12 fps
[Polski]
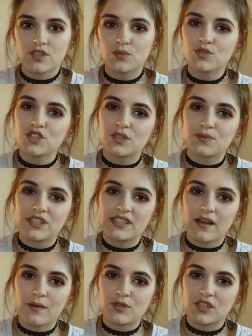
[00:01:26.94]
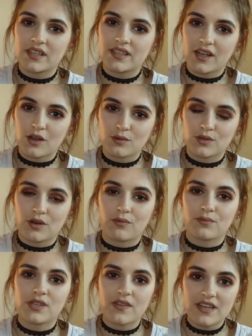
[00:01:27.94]
Czy musisz być cała przykryta
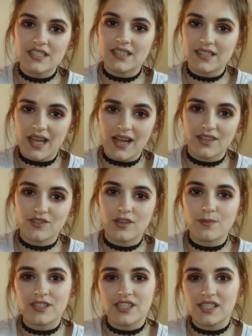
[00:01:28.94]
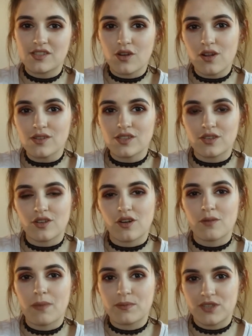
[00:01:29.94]
kołdrą? Przeważnie tak, no chyba, że jest gorąco,
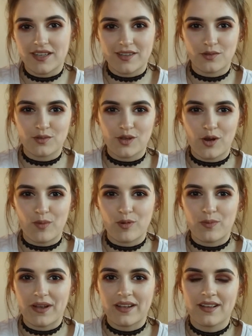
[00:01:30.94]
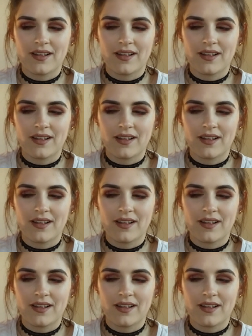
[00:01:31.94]
to mam przykrytą tylko pupę.